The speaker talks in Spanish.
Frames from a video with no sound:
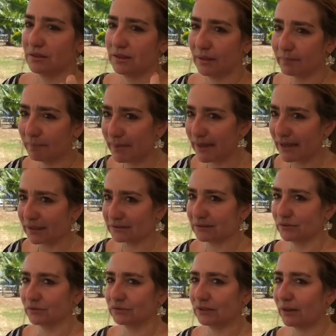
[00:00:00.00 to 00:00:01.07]
de
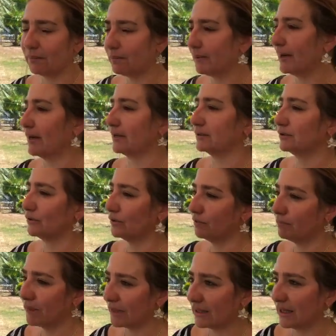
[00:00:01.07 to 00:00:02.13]
patios, tras patios,
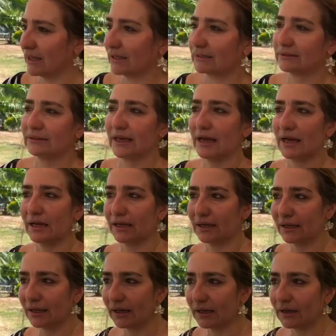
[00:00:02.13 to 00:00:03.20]
media
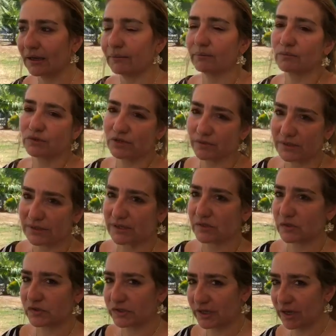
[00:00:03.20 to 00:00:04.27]
hectárea, muchas veces
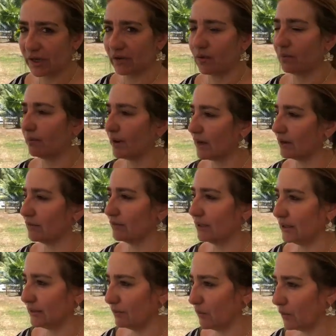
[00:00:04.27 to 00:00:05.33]
asociado mango y
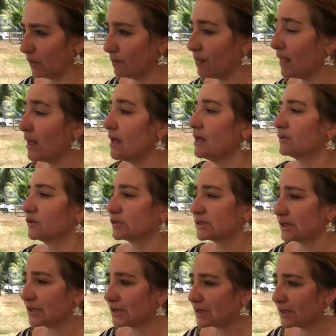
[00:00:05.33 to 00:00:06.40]
limón.
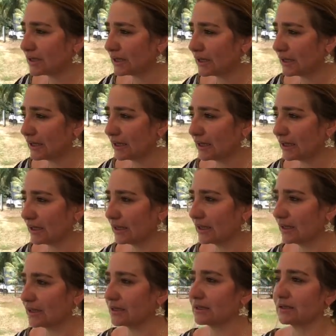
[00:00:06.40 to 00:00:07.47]
Entonces,
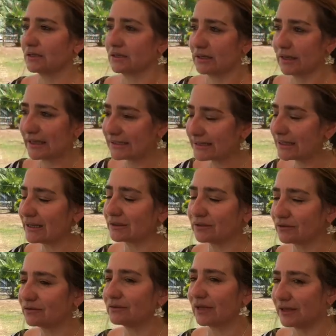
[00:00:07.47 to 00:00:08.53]
eh, ese dato
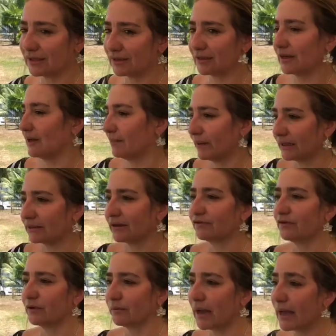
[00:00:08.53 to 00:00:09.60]
estaría en la
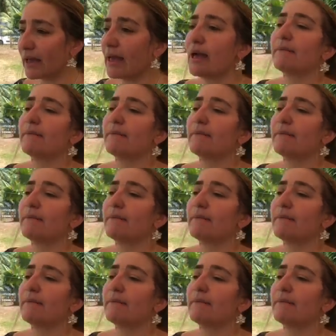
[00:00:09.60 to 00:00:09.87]
plataforma,